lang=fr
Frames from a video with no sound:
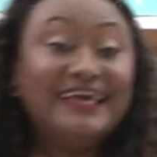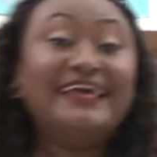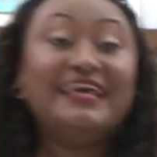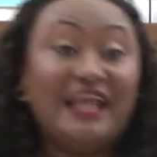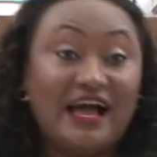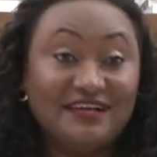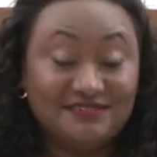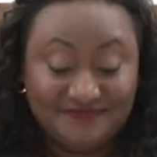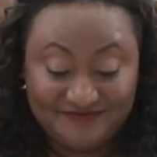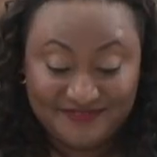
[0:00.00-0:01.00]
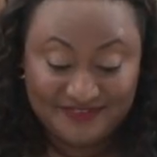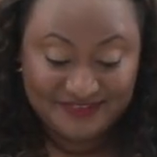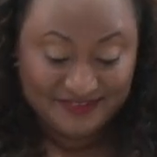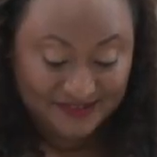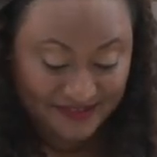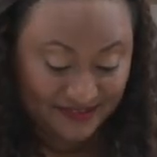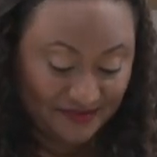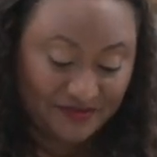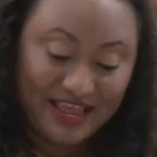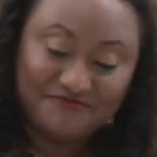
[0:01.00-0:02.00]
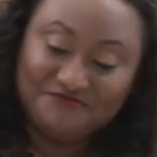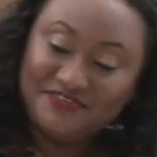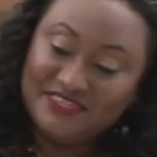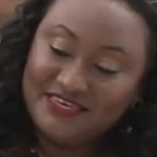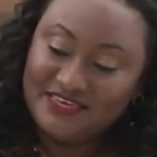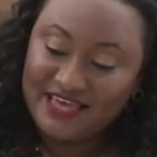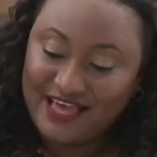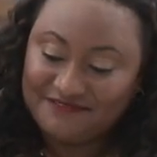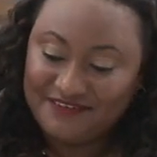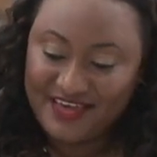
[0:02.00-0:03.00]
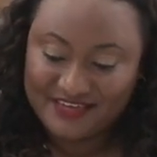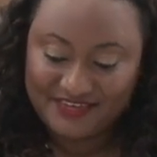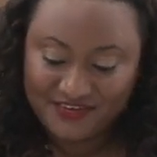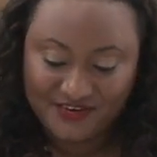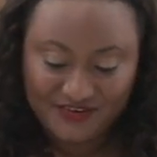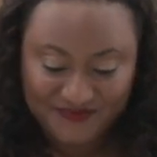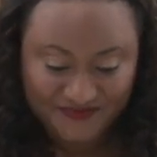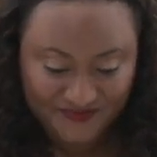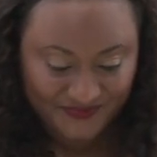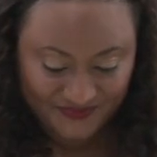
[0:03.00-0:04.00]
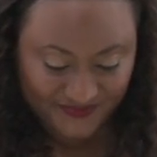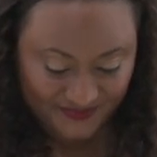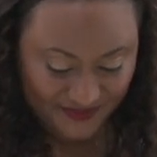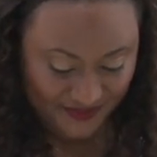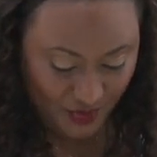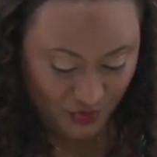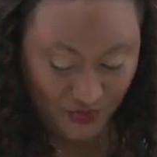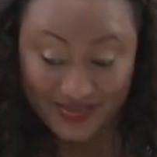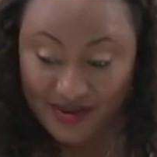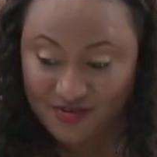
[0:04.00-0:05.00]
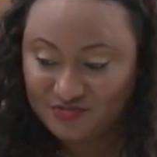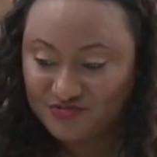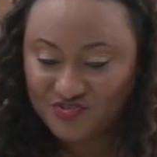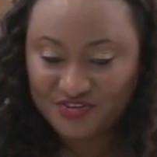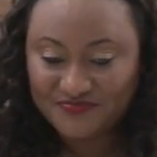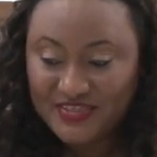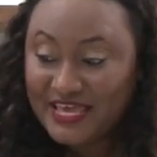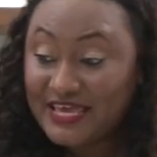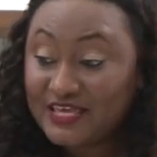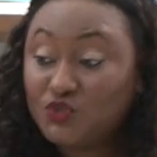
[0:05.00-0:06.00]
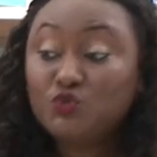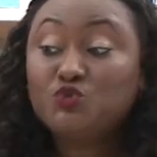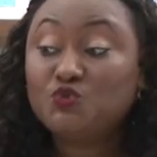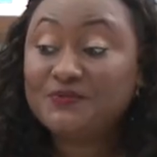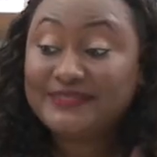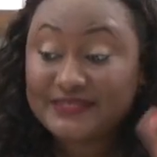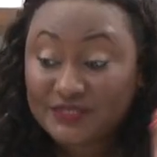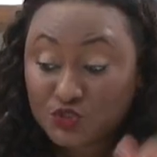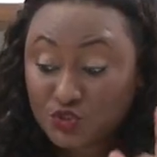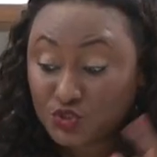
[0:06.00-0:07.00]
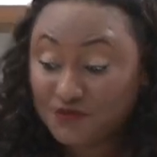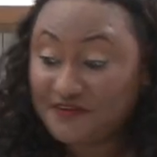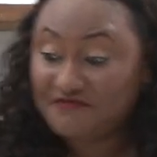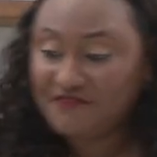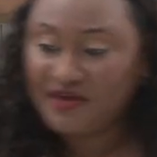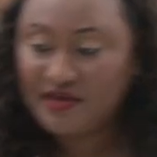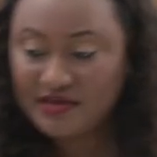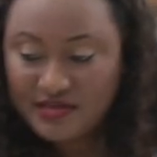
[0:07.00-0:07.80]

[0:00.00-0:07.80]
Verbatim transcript: Et là, on a fini avec euh, notre mélange. Et tout de suite, ce que je vais faire,